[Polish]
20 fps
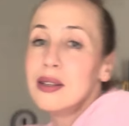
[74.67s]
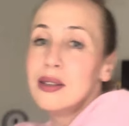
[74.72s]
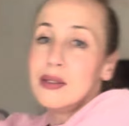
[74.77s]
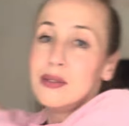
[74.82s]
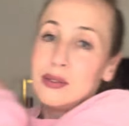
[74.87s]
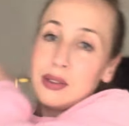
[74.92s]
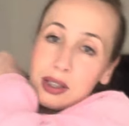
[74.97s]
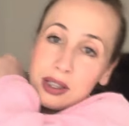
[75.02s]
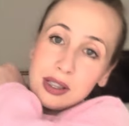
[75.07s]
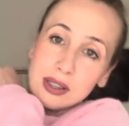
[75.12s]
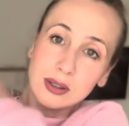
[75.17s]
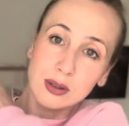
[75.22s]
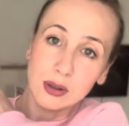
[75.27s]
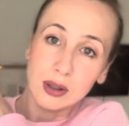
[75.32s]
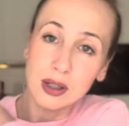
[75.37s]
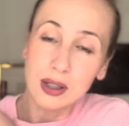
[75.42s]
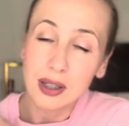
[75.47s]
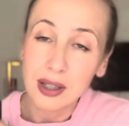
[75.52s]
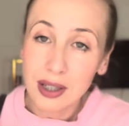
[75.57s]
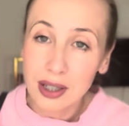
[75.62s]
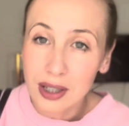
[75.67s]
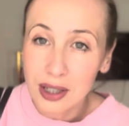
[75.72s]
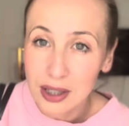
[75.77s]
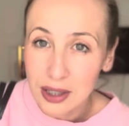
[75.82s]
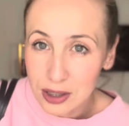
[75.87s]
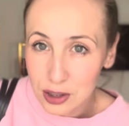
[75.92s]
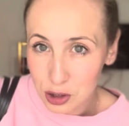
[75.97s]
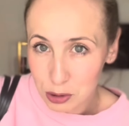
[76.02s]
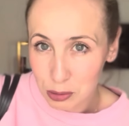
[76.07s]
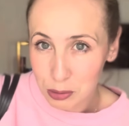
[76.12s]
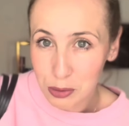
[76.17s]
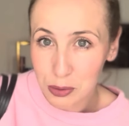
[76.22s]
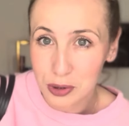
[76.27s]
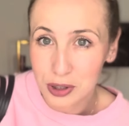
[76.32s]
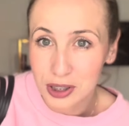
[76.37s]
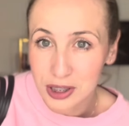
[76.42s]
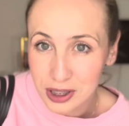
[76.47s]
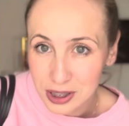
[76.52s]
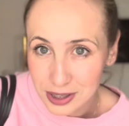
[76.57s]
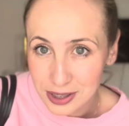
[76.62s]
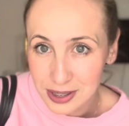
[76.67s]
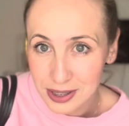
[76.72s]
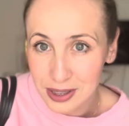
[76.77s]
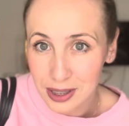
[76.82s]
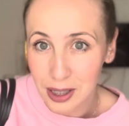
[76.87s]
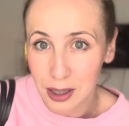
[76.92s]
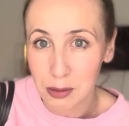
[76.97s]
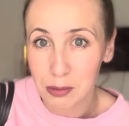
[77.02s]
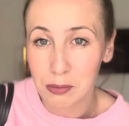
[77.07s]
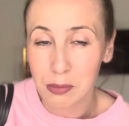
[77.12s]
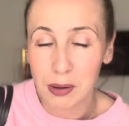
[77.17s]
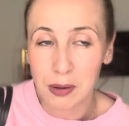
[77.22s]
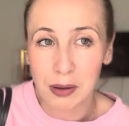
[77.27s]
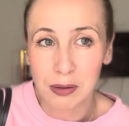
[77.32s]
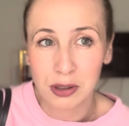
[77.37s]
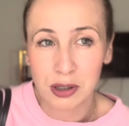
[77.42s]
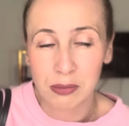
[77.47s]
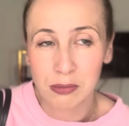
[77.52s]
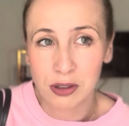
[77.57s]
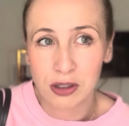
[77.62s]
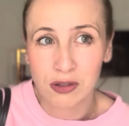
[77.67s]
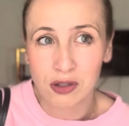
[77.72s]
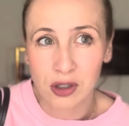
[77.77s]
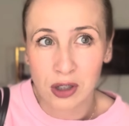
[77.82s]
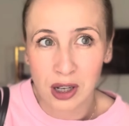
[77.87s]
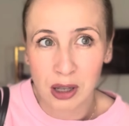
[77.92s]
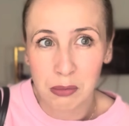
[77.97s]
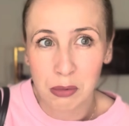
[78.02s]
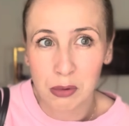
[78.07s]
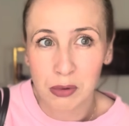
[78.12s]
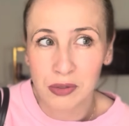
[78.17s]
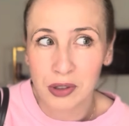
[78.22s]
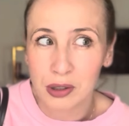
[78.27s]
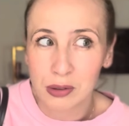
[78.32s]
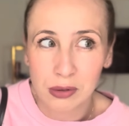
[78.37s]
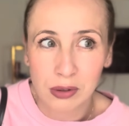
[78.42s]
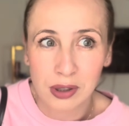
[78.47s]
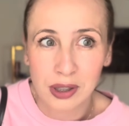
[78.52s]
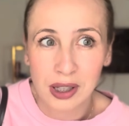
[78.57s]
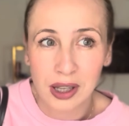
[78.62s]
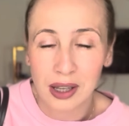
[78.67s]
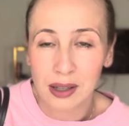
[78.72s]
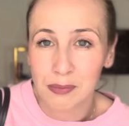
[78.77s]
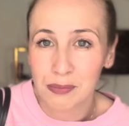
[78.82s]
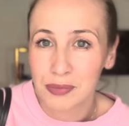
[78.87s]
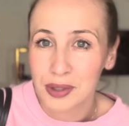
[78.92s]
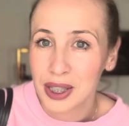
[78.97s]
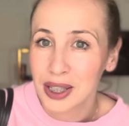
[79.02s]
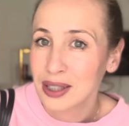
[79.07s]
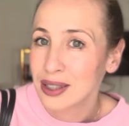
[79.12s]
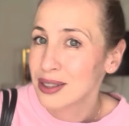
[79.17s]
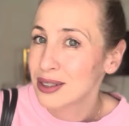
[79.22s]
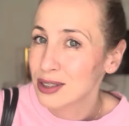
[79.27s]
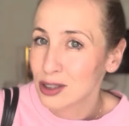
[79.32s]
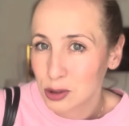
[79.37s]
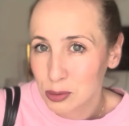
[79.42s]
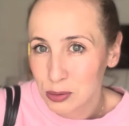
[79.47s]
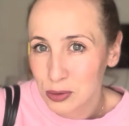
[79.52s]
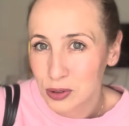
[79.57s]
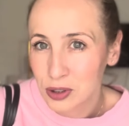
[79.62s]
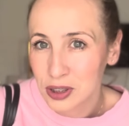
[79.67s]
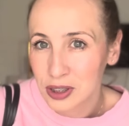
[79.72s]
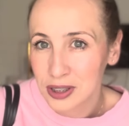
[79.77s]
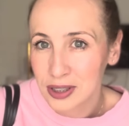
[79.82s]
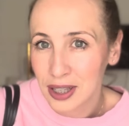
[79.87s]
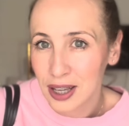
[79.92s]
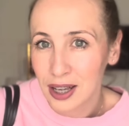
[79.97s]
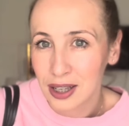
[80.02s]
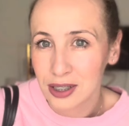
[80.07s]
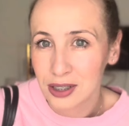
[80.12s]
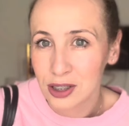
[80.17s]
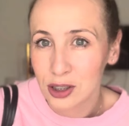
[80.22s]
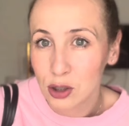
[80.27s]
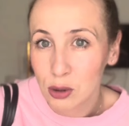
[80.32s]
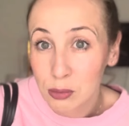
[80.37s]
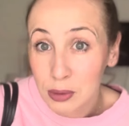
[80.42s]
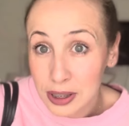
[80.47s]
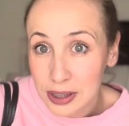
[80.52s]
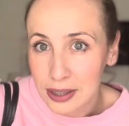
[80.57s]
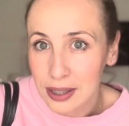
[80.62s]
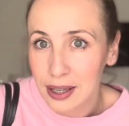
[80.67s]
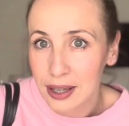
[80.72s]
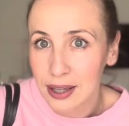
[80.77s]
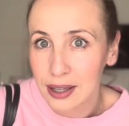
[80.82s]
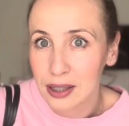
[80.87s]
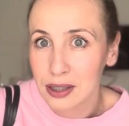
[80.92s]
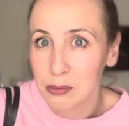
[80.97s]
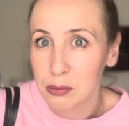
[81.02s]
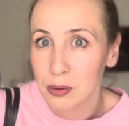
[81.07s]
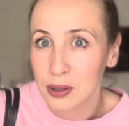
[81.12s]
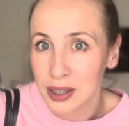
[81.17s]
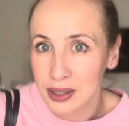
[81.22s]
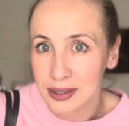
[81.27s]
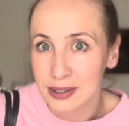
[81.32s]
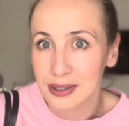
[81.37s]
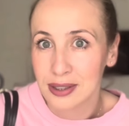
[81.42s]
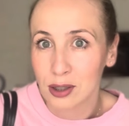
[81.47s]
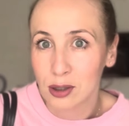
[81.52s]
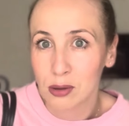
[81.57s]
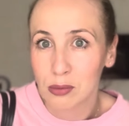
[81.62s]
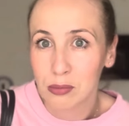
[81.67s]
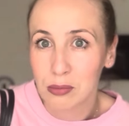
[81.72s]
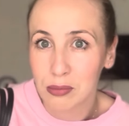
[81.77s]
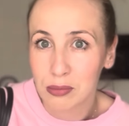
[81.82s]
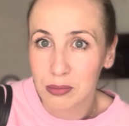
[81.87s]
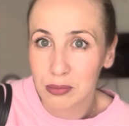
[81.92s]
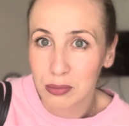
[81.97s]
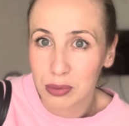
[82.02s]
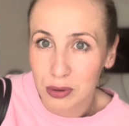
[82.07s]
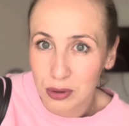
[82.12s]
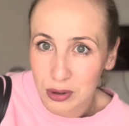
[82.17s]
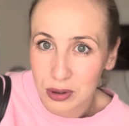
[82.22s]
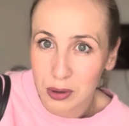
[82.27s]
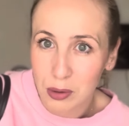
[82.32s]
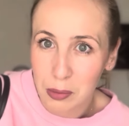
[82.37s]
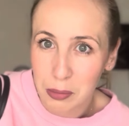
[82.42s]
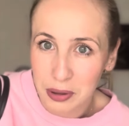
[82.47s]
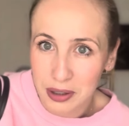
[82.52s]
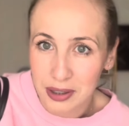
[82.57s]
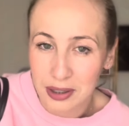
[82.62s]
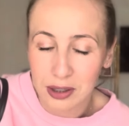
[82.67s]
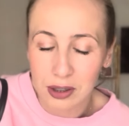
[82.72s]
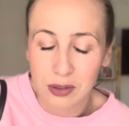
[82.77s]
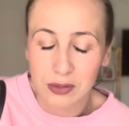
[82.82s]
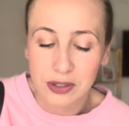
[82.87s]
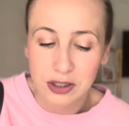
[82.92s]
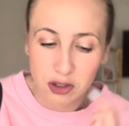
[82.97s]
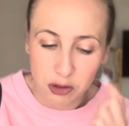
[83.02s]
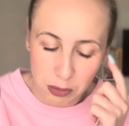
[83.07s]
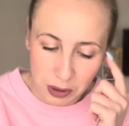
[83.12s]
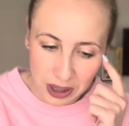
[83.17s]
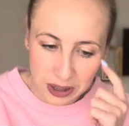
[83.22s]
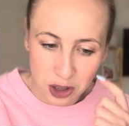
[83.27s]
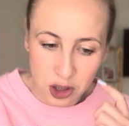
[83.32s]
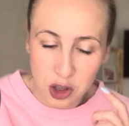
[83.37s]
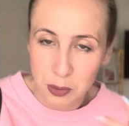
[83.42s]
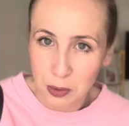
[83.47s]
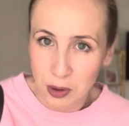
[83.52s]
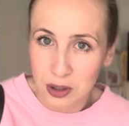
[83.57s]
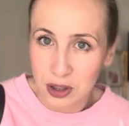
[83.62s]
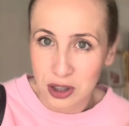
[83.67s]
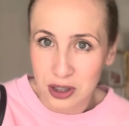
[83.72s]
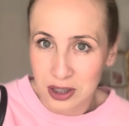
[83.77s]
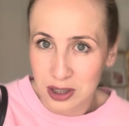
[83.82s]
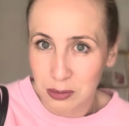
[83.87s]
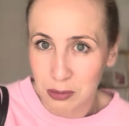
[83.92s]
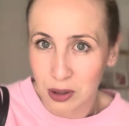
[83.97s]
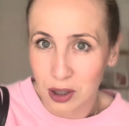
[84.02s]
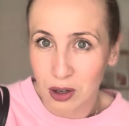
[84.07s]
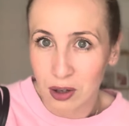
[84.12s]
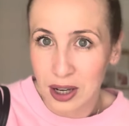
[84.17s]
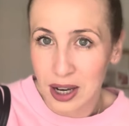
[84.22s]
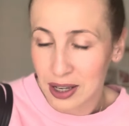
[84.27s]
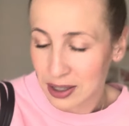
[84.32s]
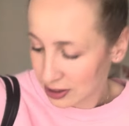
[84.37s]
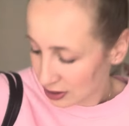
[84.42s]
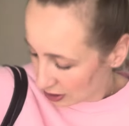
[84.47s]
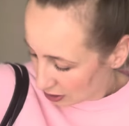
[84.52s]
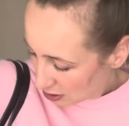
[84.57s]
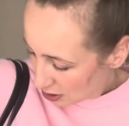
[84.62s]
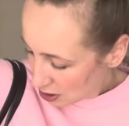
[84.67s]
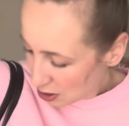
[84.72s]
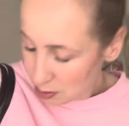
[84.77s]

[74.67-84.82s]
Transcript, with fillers: O Jezu! żeby były czyste. Bałam się być wczoraj, bo mówię, kurde, coś pójdzie nie tak, nie domyję i pojadę z taką brudną łapetyną. Z pracy szybko jeszcze sobie ogarnę.